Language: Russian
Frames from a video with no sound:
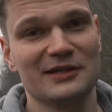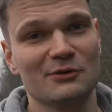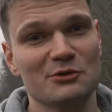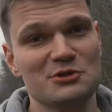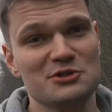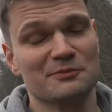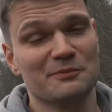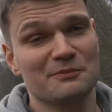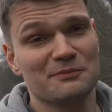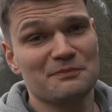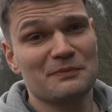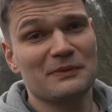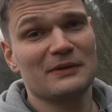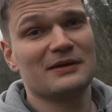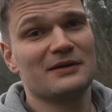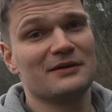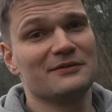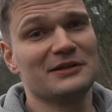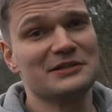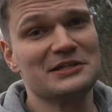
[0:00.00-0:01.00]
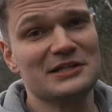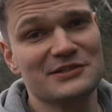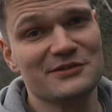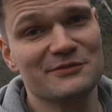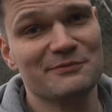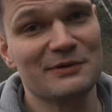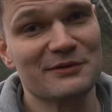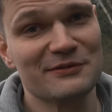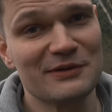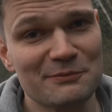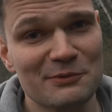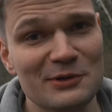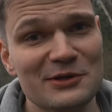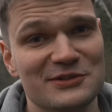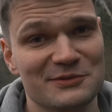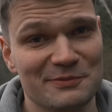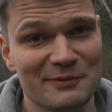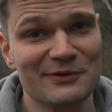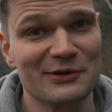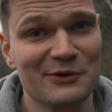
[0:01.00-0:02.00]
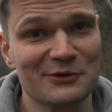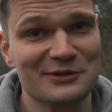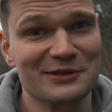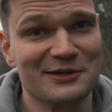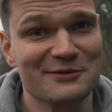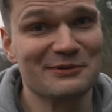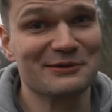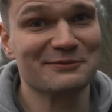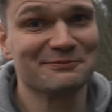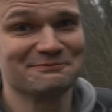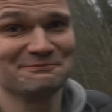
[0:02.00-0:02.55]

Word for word: научим владельцев BMW пользоваться поворотниками.